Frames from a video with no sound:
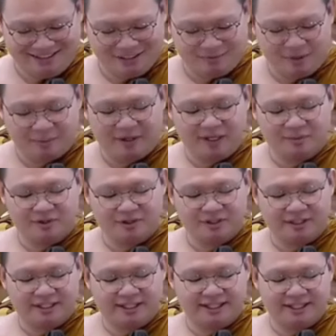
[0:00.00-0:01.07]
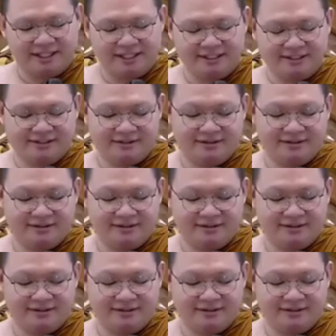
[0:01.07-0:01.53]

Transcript: Bapak Ibu Saudara,